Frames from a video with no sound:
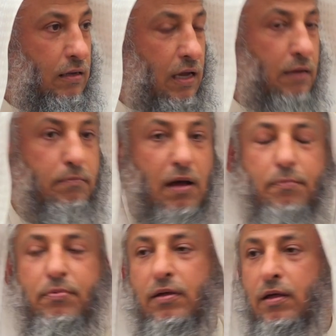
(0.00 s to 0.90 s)
يعني من
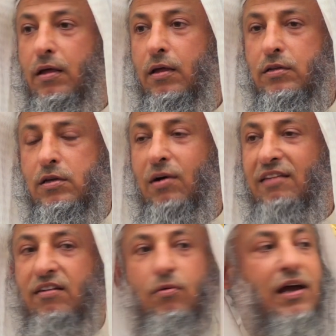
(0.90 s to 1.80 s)
باب آه،
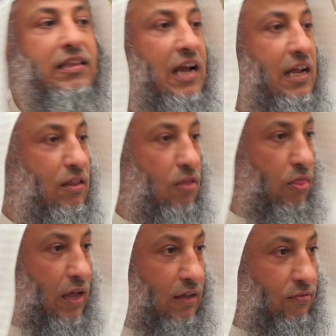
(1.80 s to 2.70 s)
جواز رواية الحديث
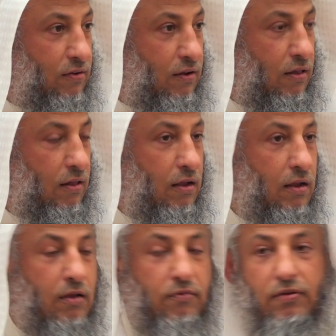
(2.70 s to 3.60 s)
الضعيف
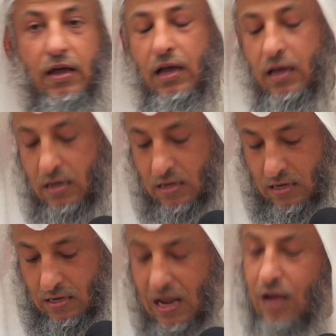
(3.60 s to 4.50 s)

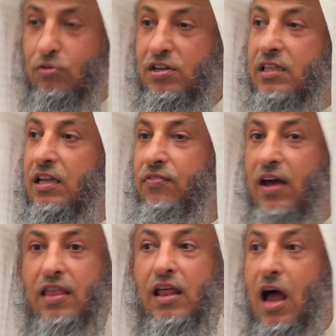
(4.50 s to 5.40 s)
فلا نشدد في
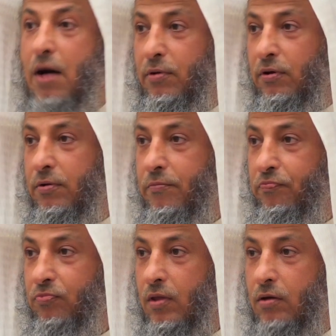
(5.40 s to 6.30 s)
هذا الأمر
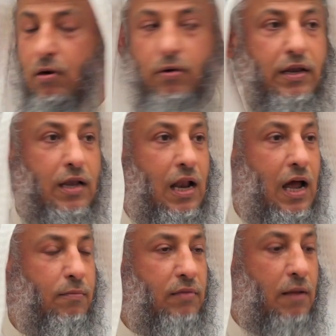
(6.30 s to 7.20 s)
وهو أن
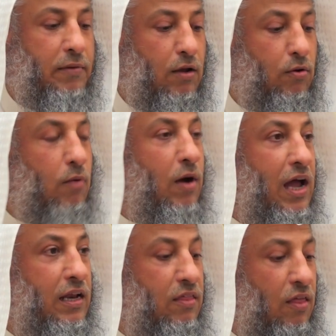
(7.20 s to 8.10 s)
العالم طالما أنه روى
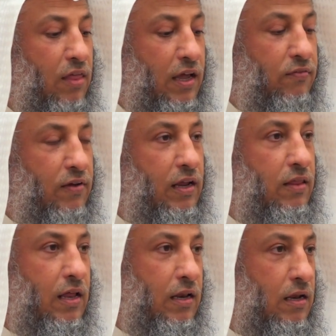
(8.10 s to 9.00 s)
حديثا ضعيفا
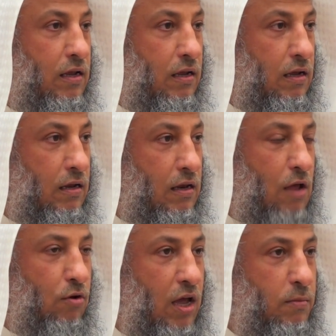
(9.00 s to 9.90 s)
إذا لا
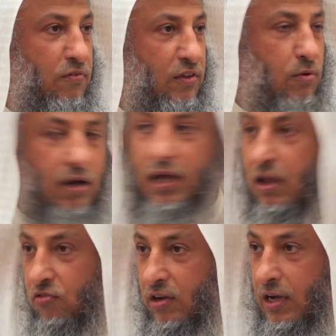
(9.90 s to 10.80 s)
يؤخذ بفتواه
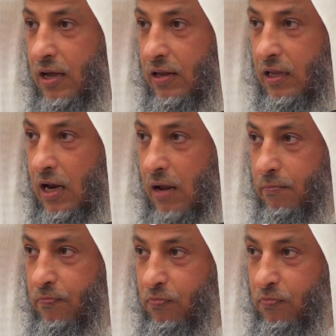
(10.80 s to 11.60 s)
غير صحيح هذا الكلام